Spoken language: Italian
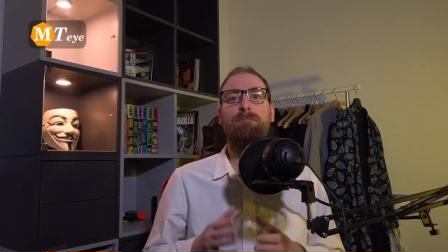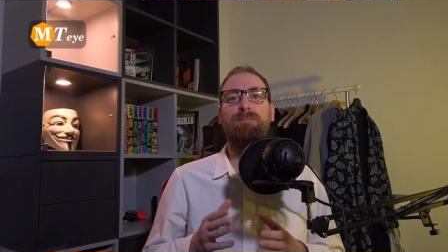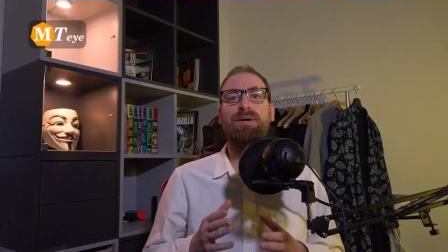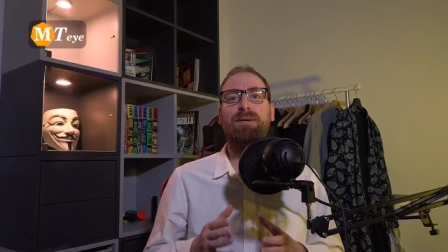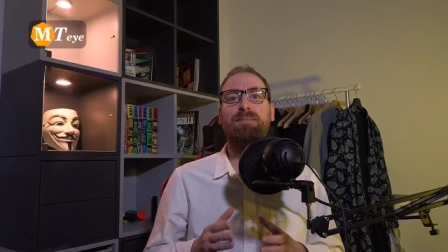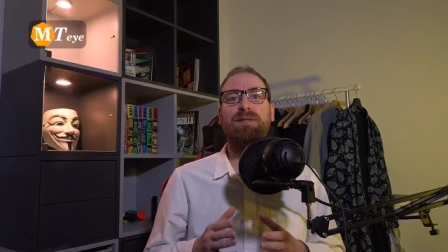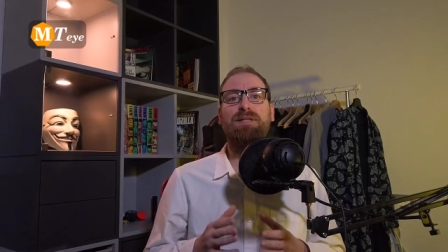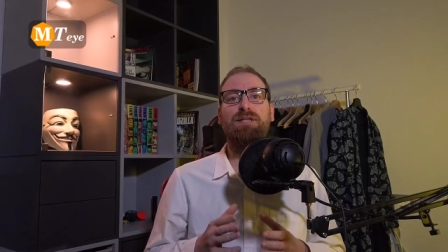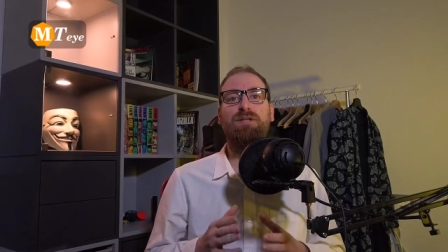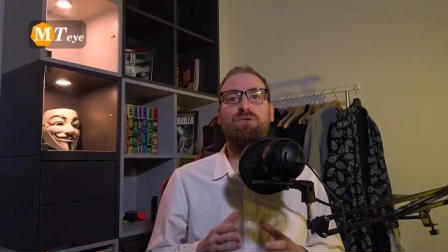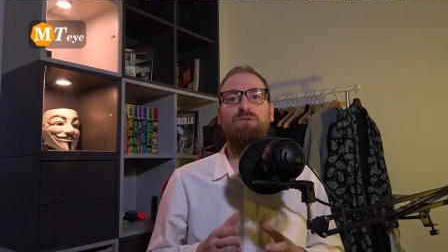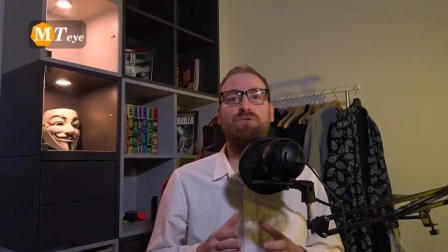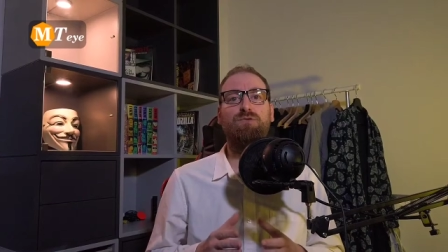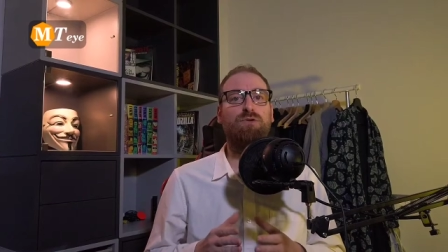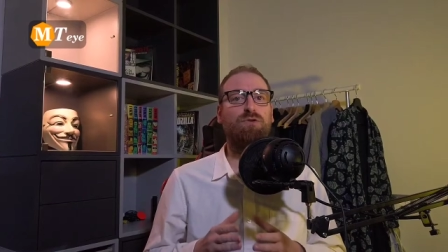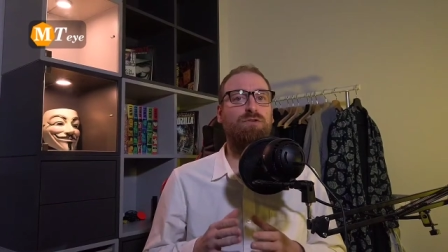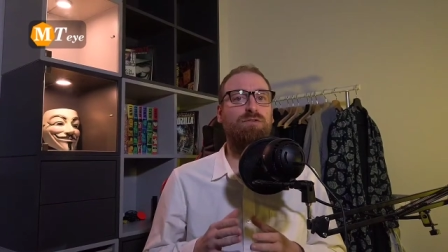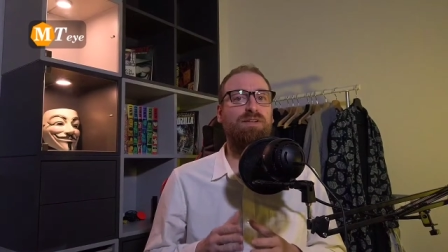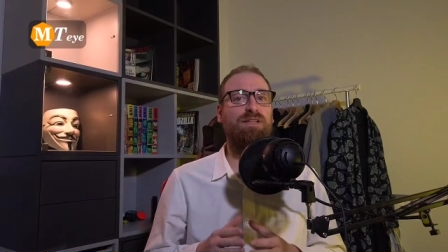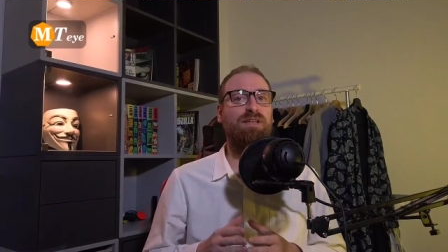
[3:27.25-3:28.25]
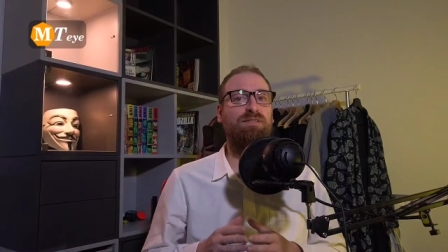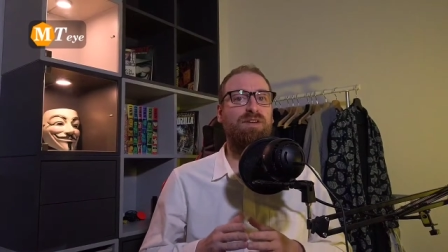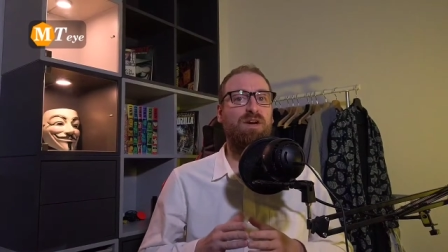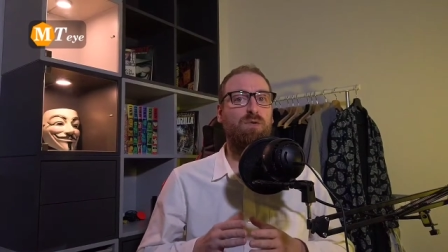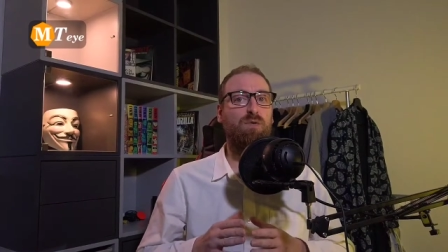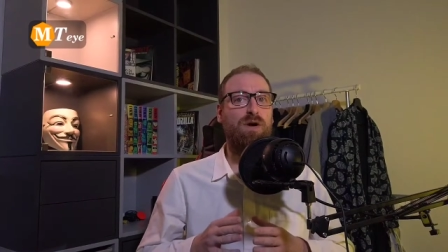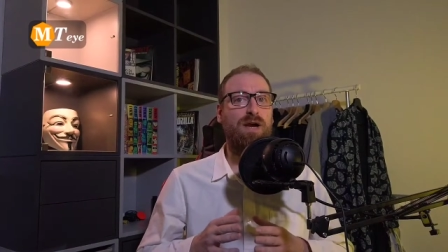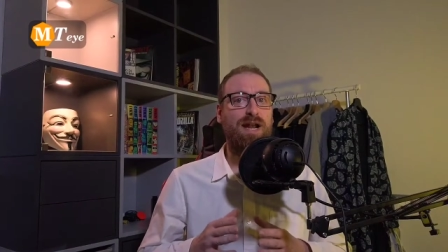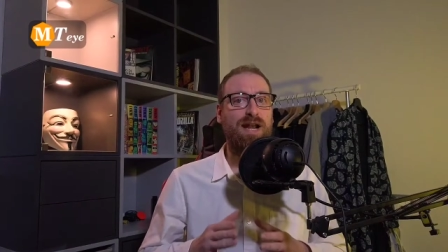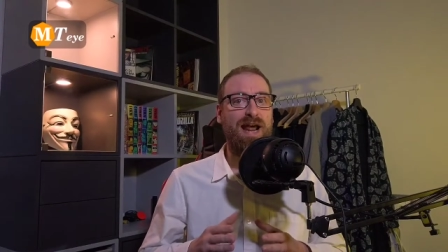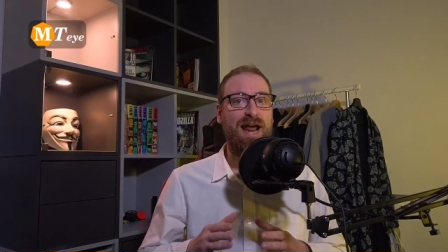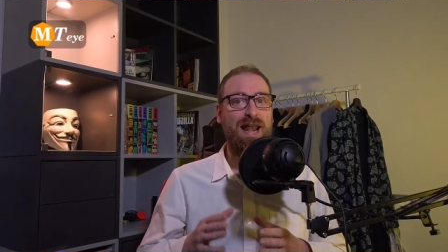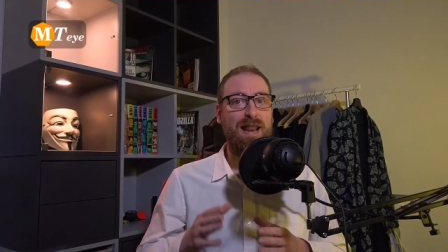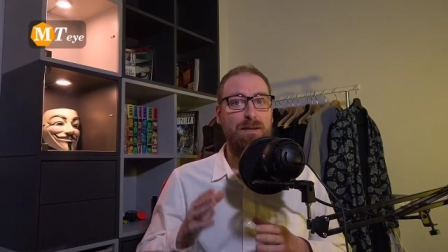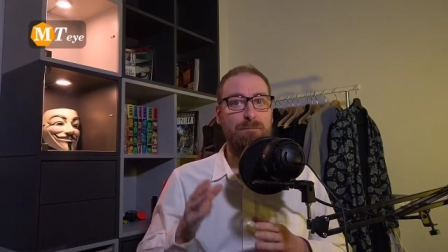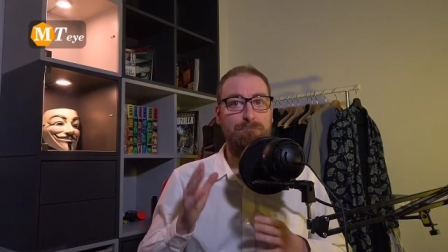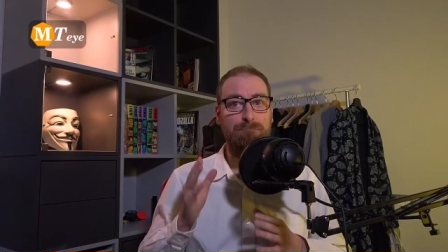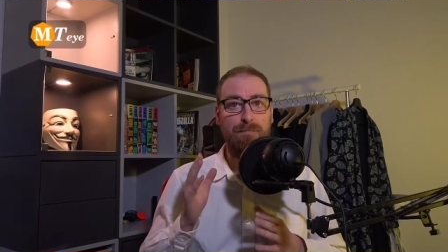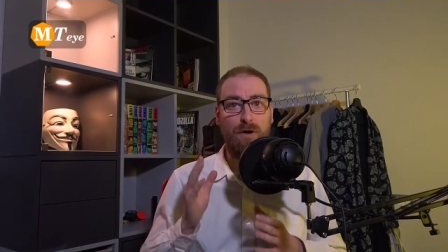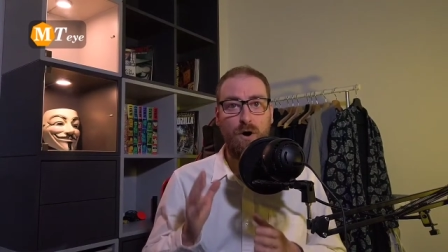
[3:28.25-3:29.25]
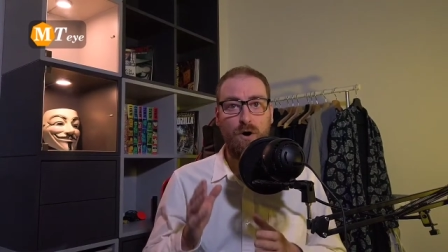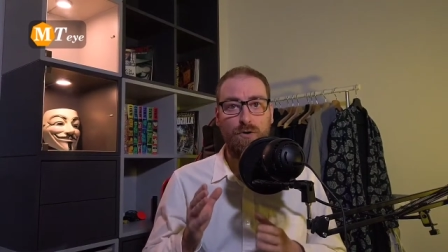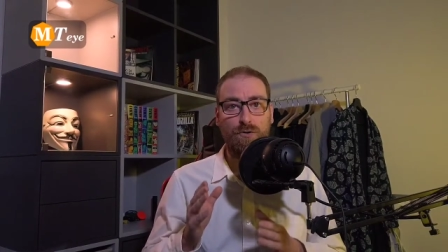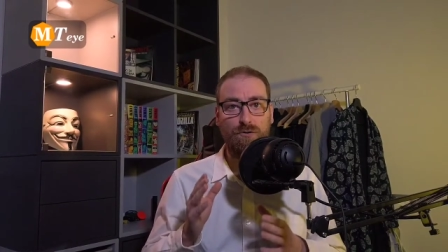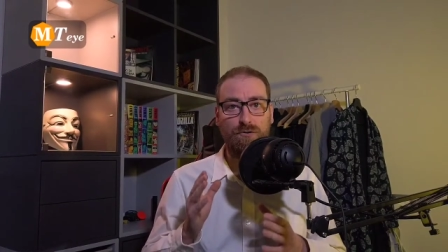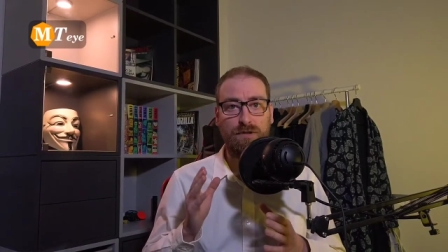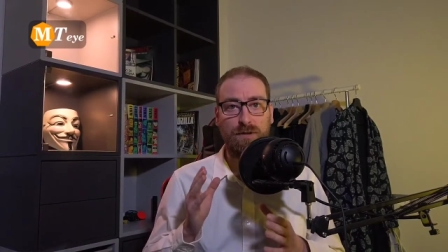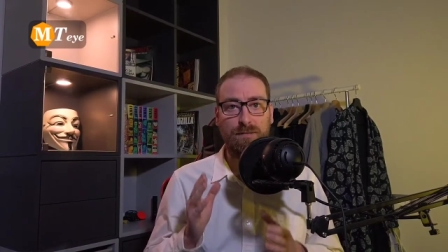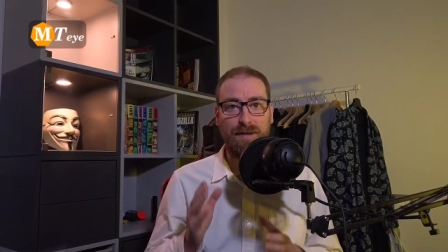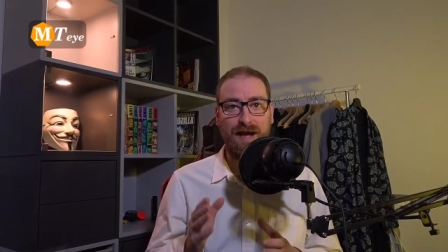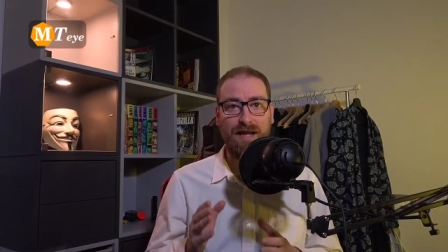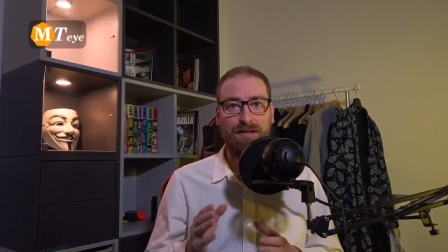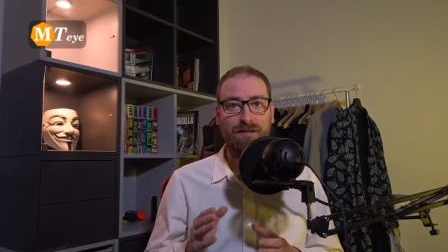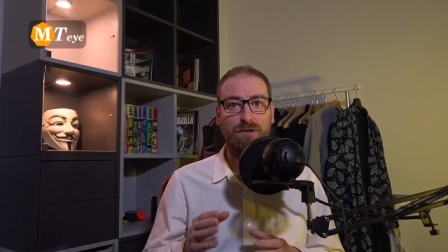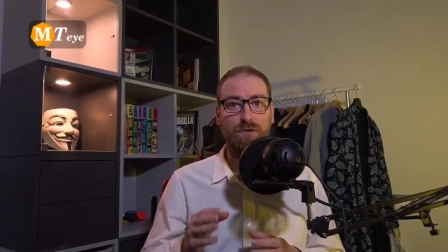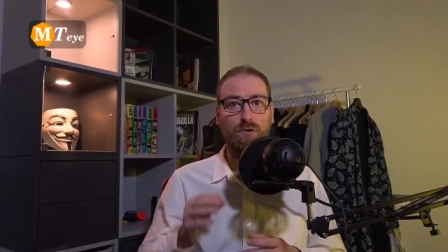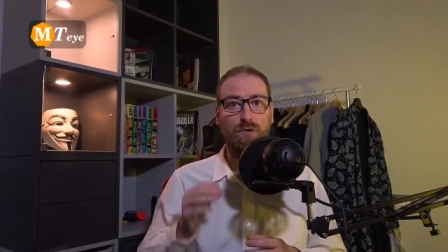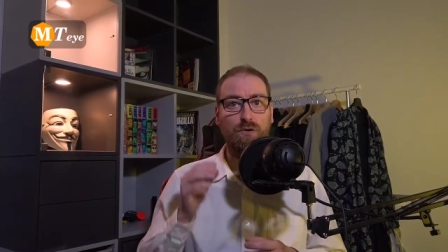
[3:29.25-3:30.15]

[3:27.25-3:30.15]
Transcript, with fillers: Prima di tutto dovete avere un canale monotematico